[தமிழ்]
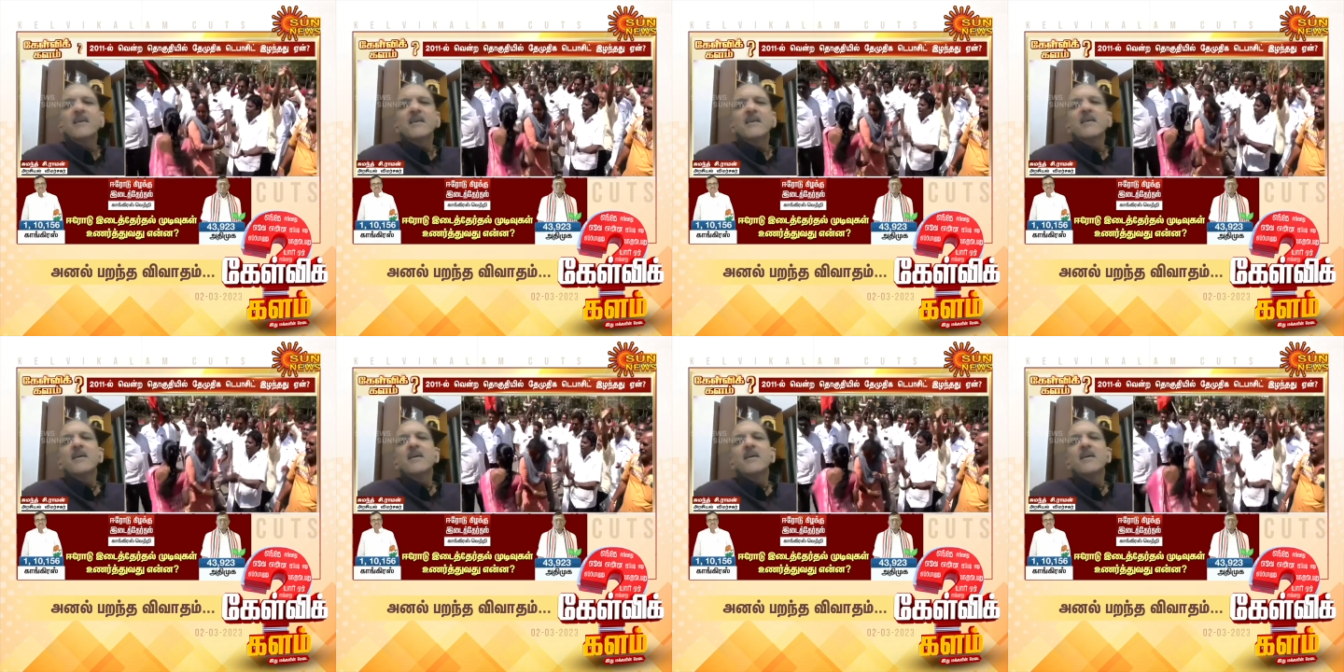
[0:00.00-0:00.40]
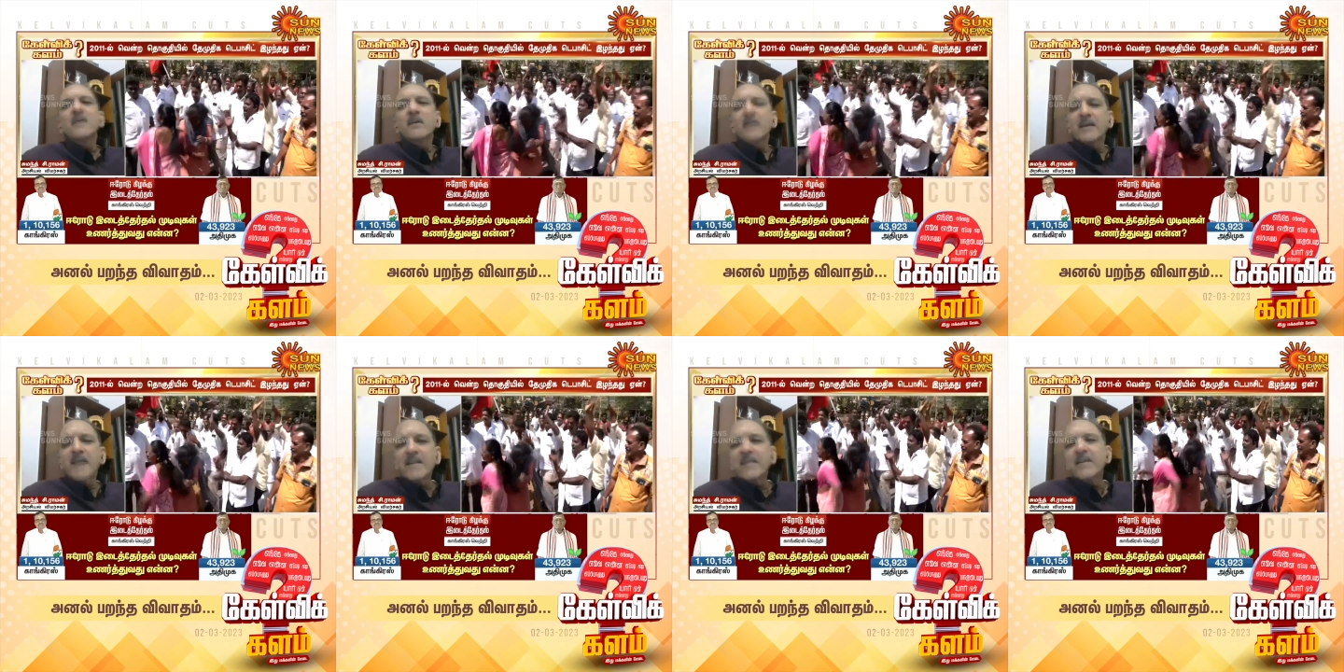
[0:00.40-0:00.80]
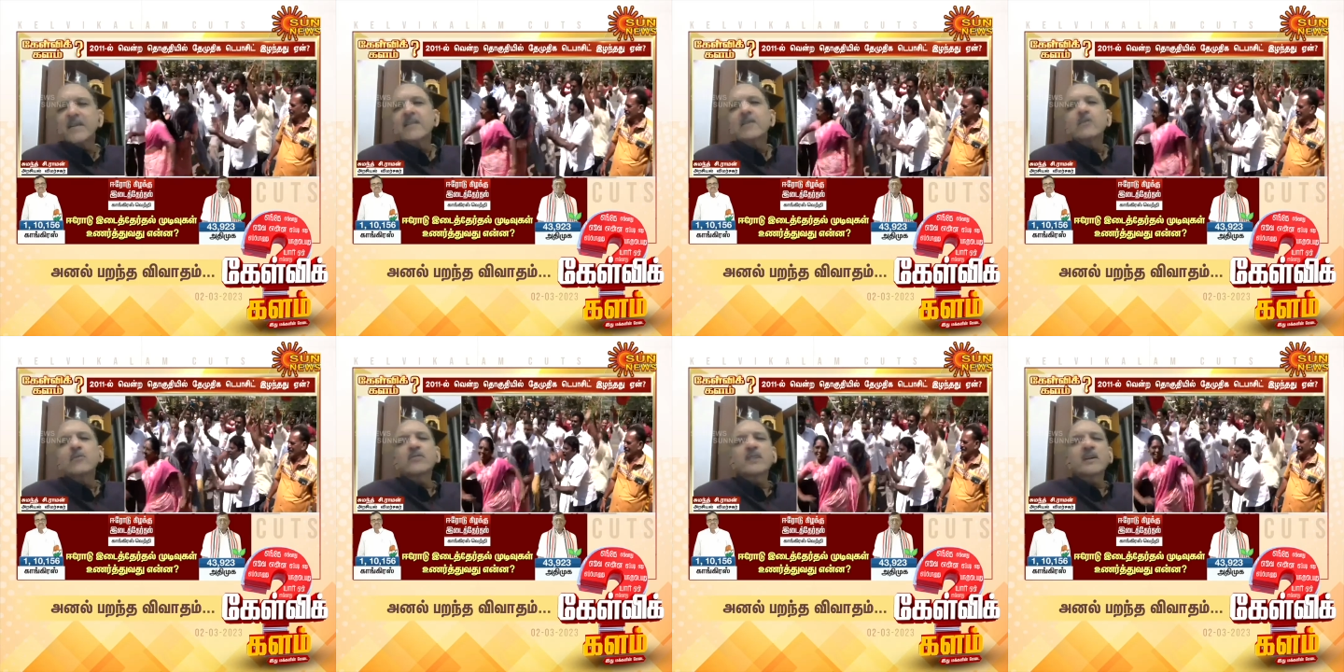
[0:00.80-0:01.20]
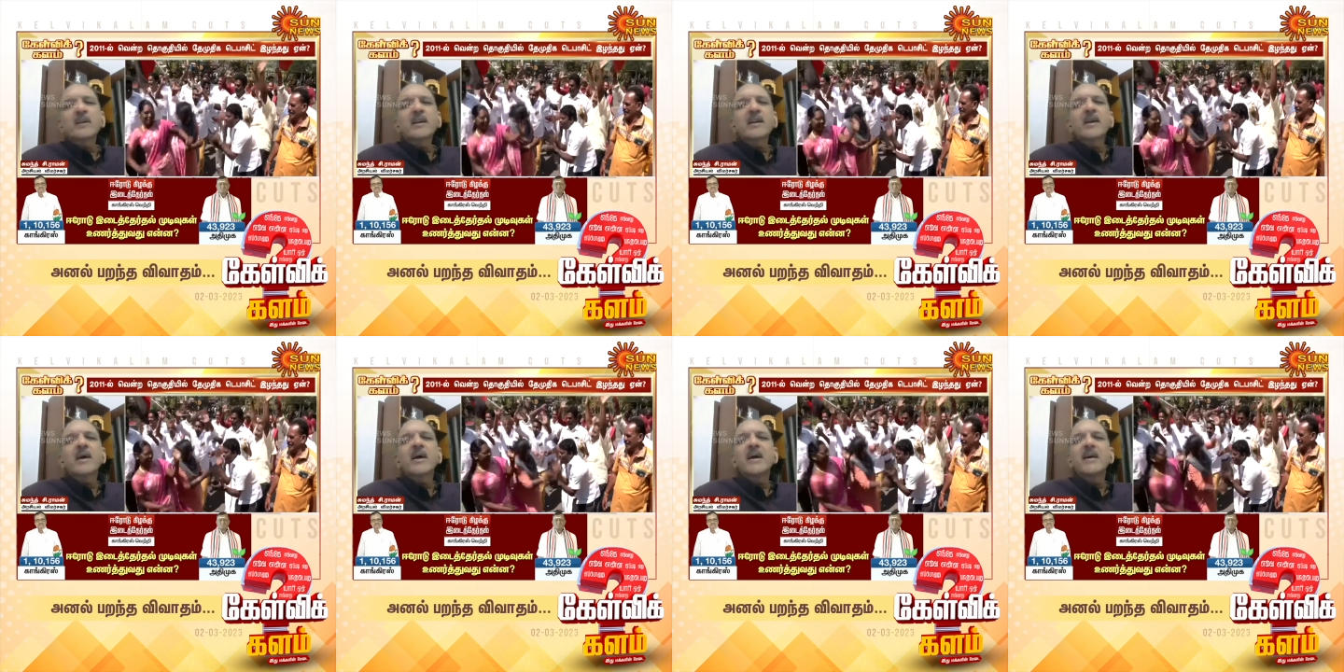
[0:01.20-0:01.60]
ஒரு நைன்டி ஃபைவ்
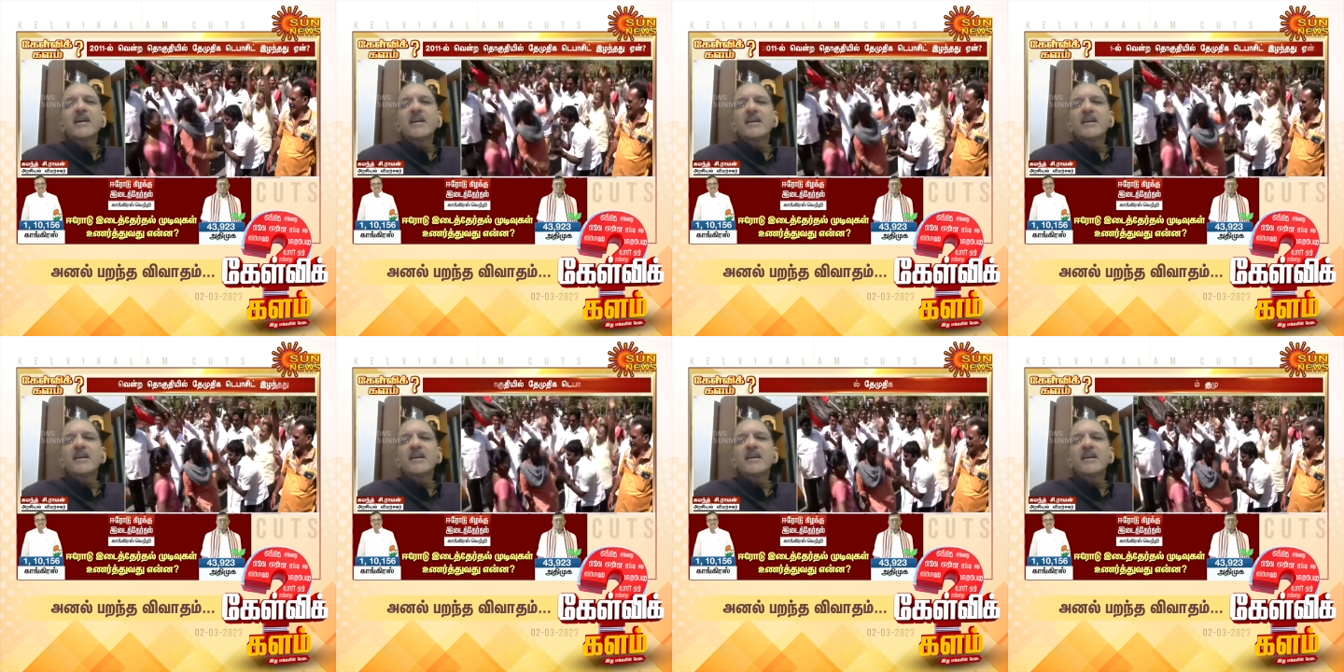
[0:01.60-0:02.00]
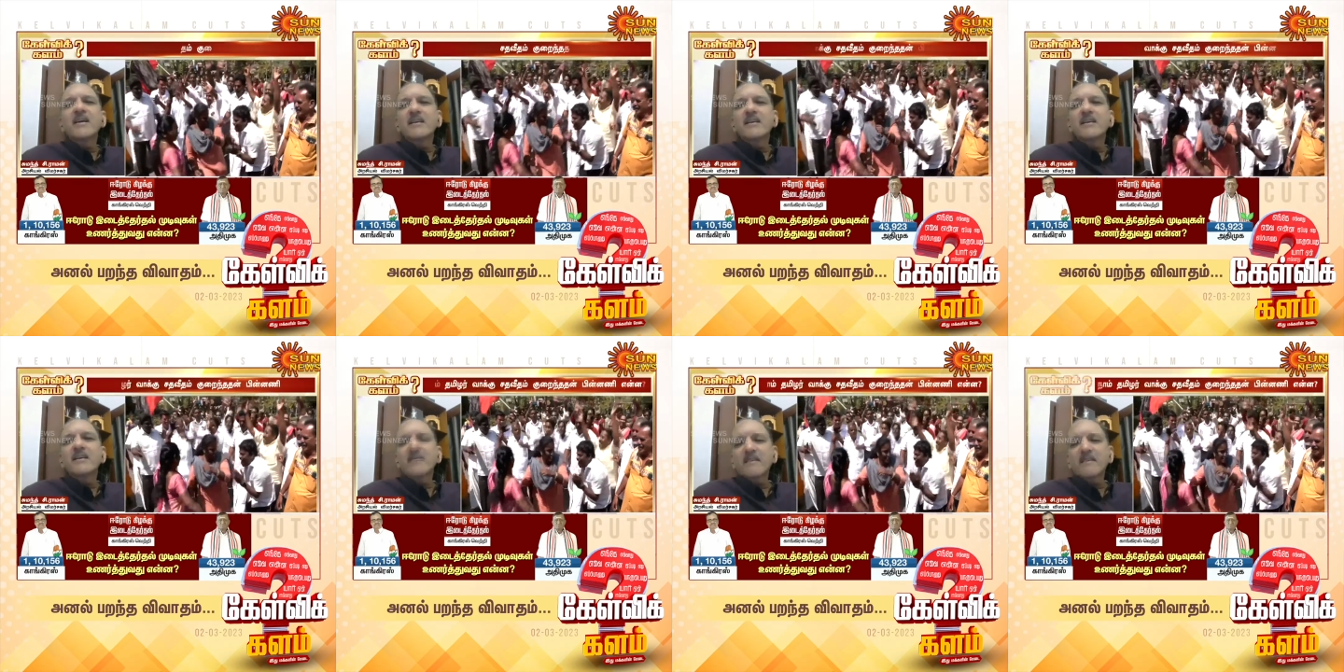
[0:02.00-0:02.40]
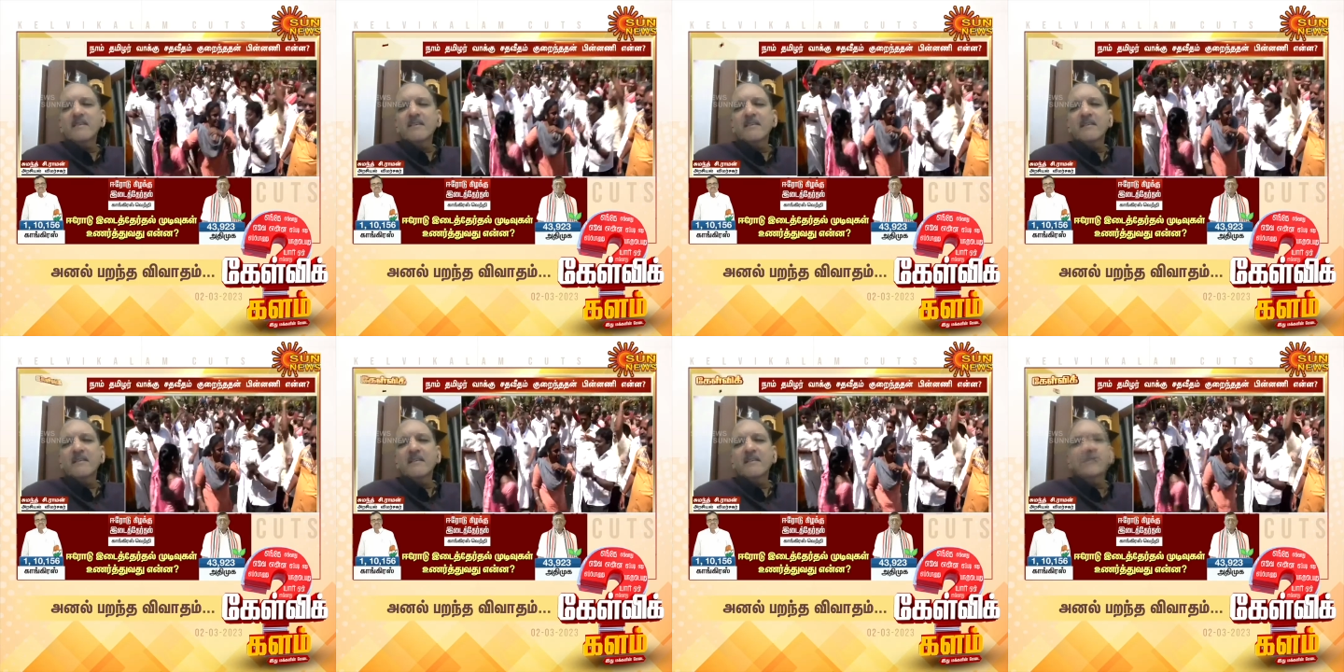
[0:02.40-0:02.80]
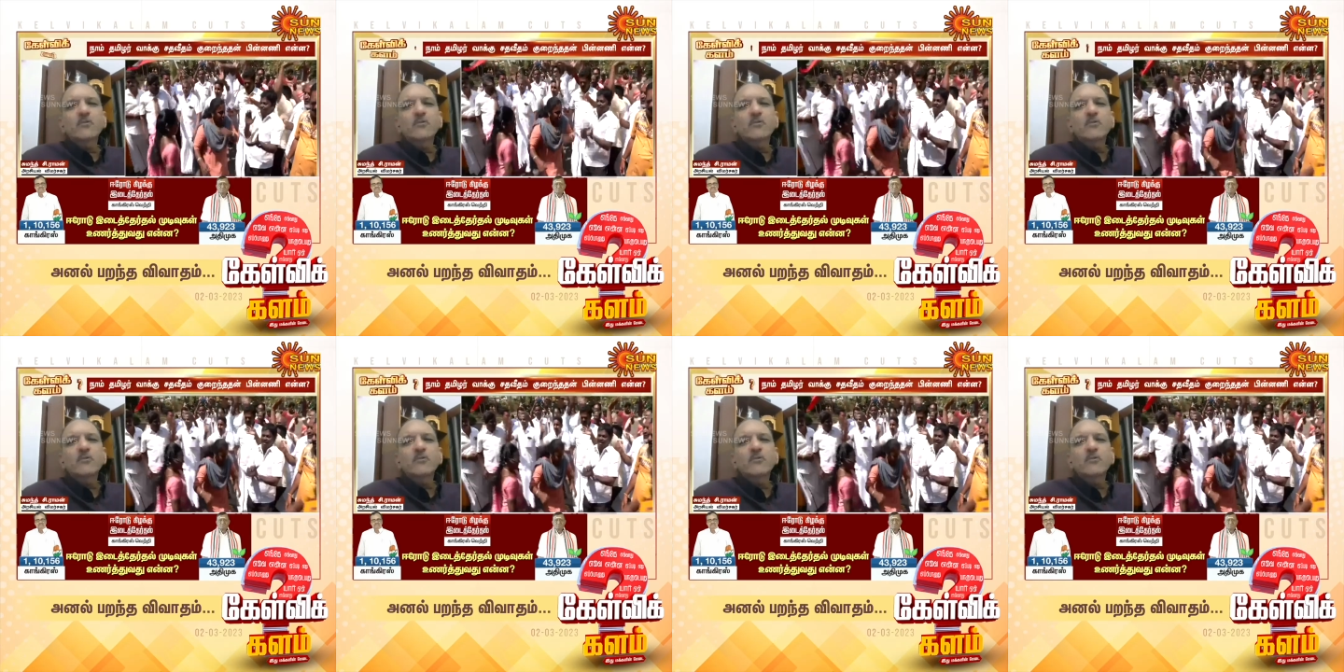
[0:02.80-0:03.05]
தௌசண்ட் அண்ட் சிக்ஸ்டி தௌசண்ட்